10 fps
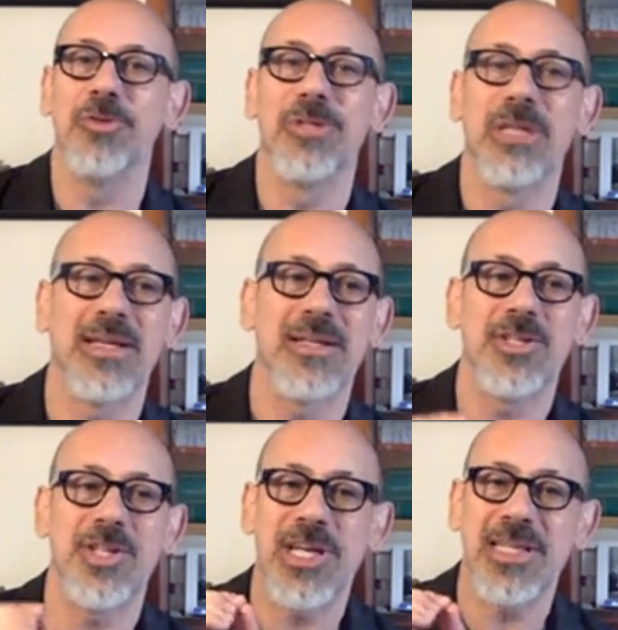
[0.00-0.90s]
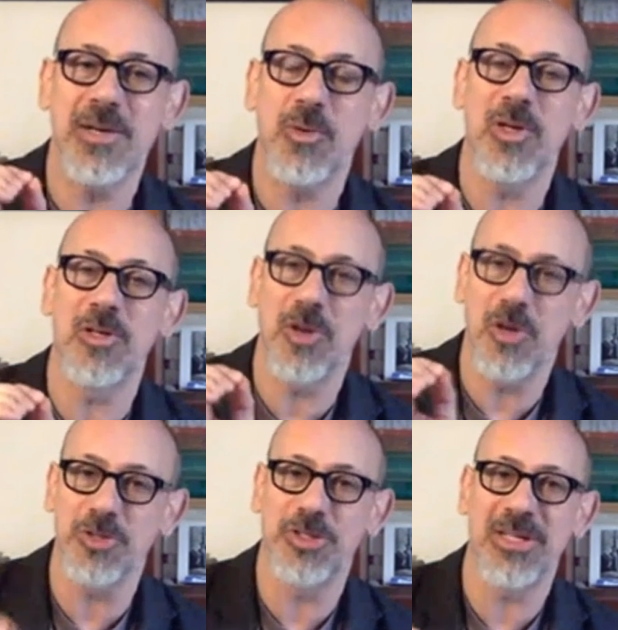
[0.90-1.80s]
un cedi
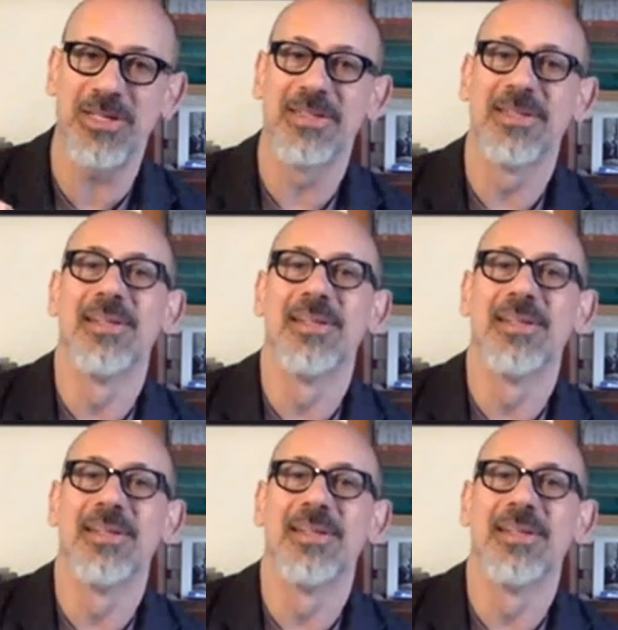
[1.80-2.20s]
qualcosa